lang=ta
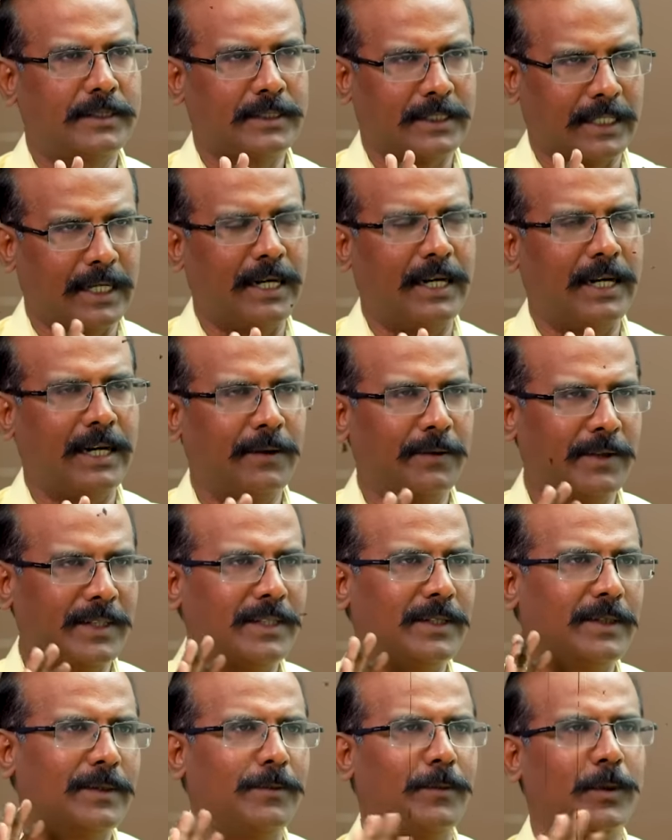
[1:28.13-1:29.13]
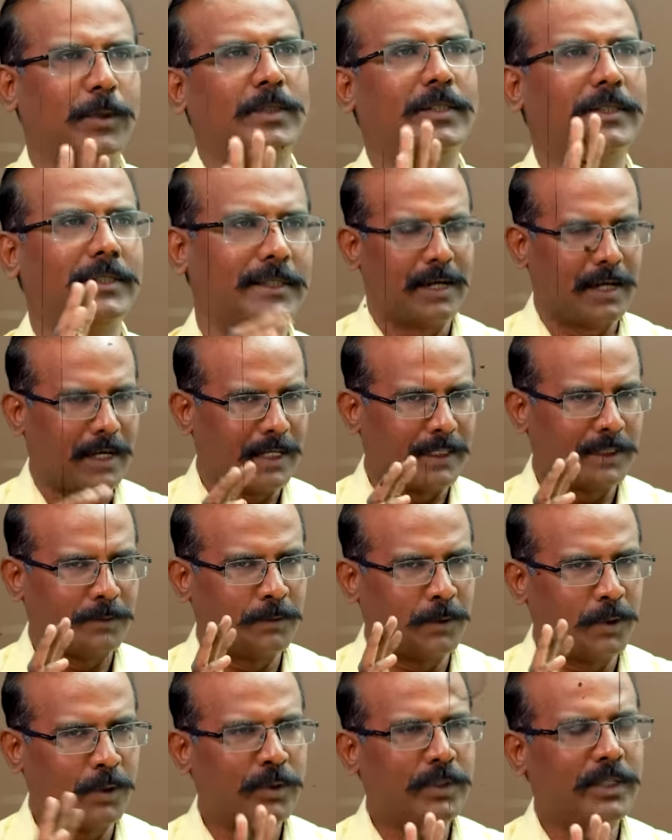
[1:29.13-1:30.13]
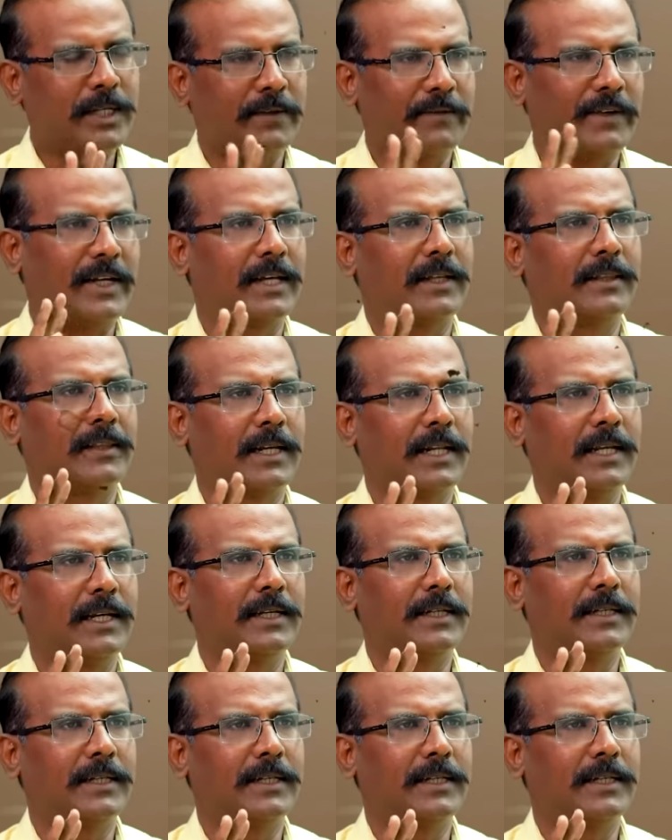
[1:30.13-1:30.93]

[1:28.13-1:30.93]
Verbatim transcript: சைடில் வந்து மோதுது அது மோ மோதின வேகத்தில்